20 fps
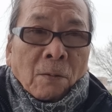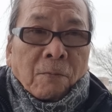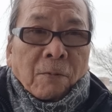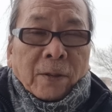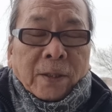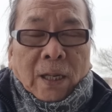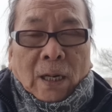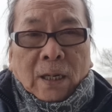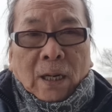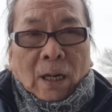
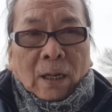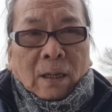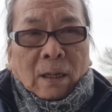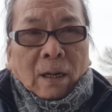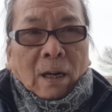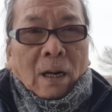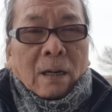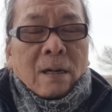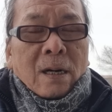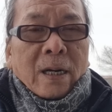về tình hình
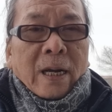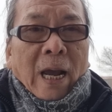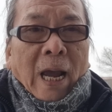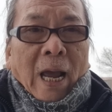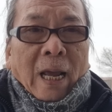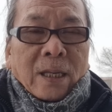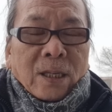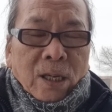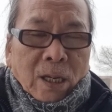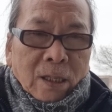đất nước
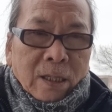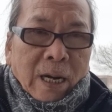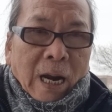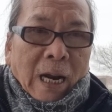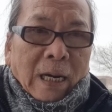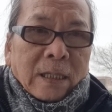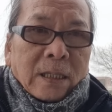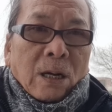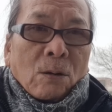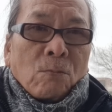Nga diễn
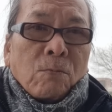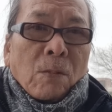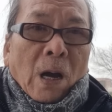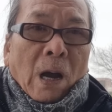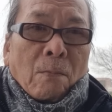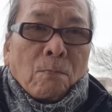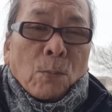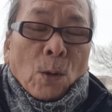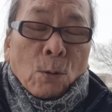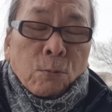ra trong
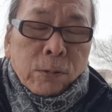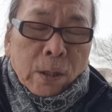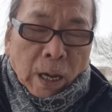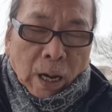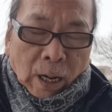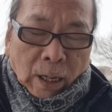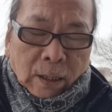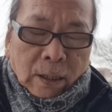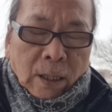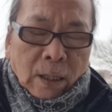24
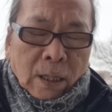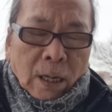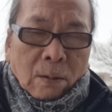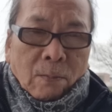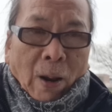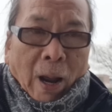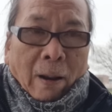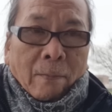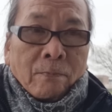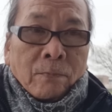giờ. Kính thưa
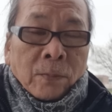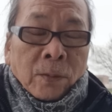bạn,